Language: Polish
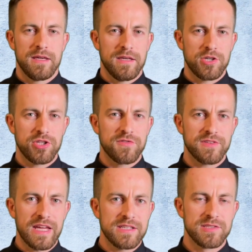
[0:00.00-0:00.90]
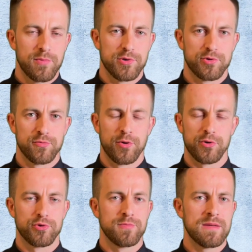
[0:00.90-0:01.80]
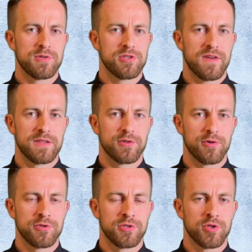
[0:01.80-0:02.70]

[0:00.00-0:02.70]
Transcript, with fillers: Jeśli w ten sposób rozumiemy świętość,